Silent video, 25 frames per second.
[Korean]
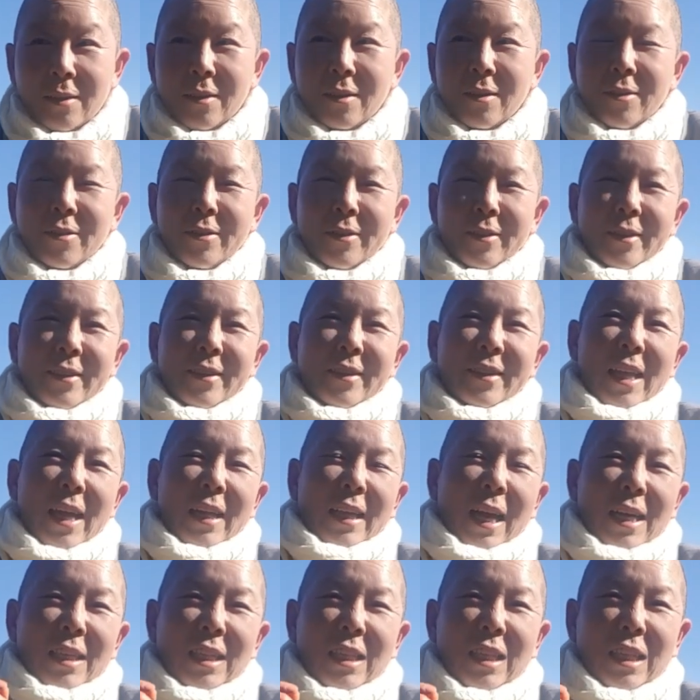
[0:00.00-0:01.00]
그것은
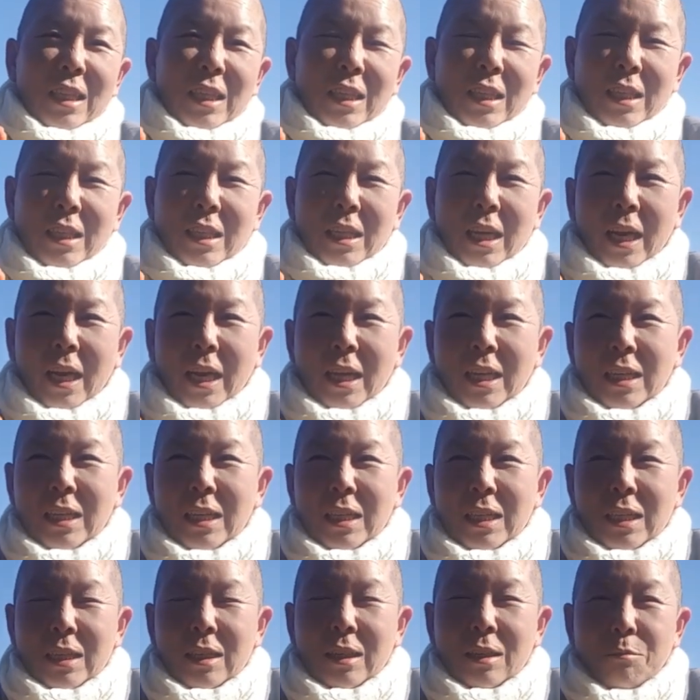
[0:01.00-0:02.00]
그때 당신이 이제
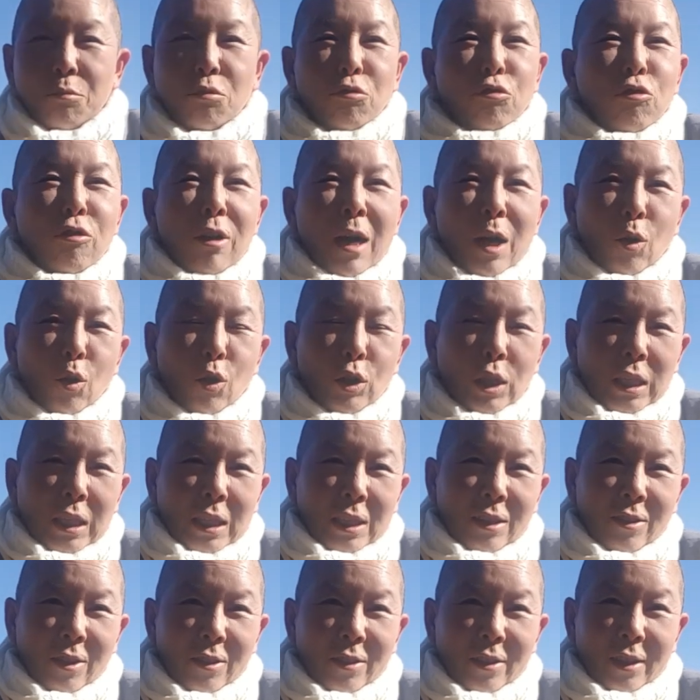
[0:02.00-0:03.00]
그 무궁화
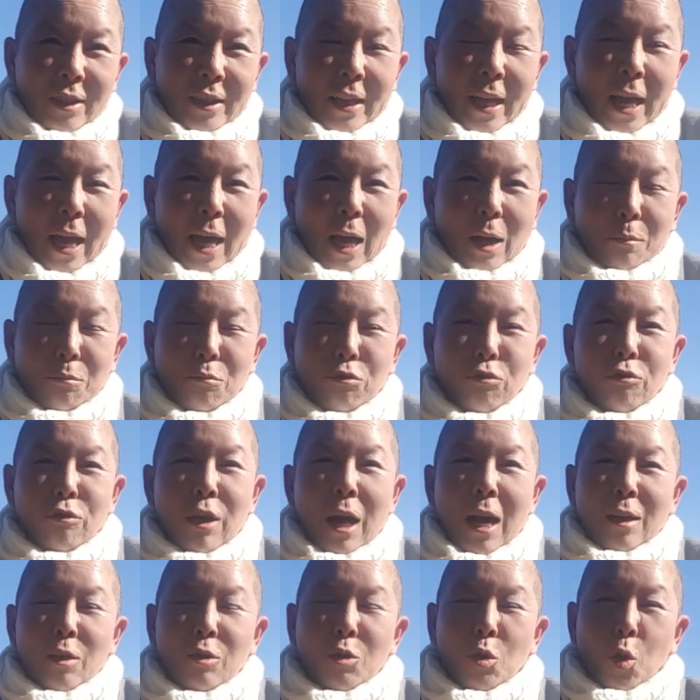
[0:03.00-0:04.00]
꽃이 있었는데
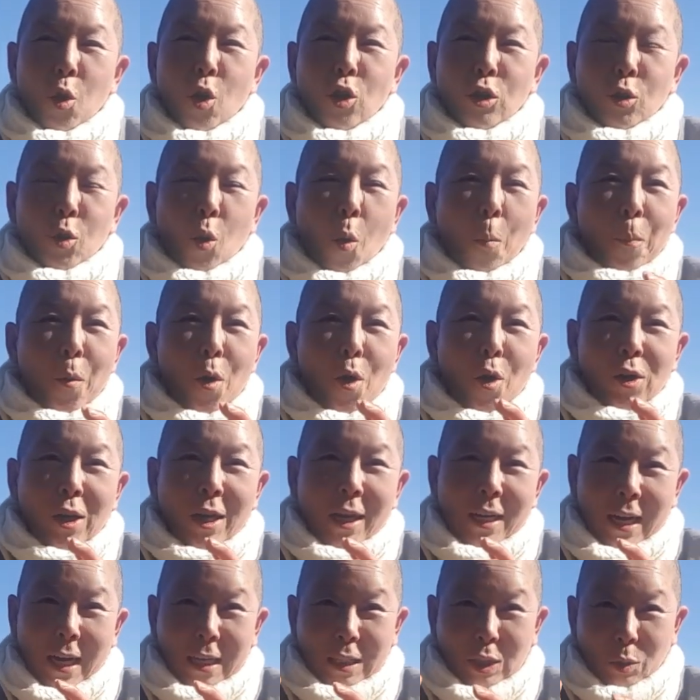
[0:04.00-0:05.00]
무궁화 꽃
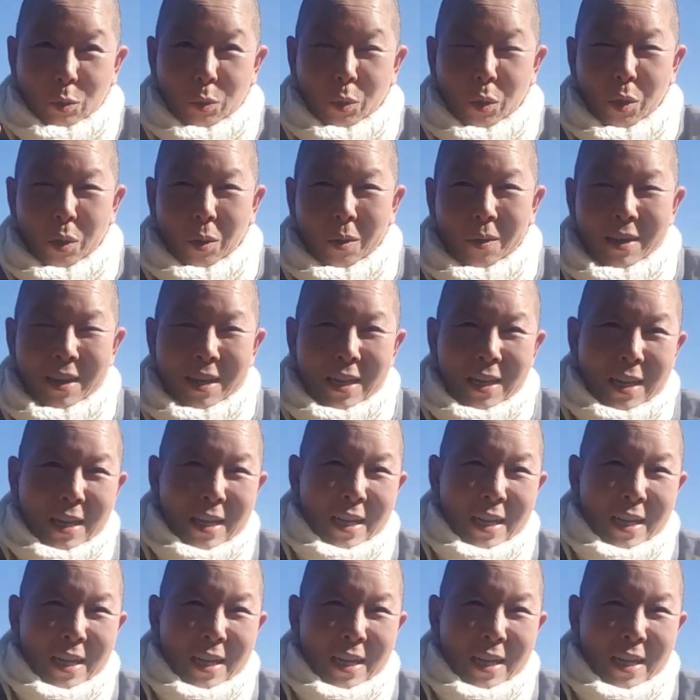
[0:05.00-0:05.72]
꽃봉오리를 가지고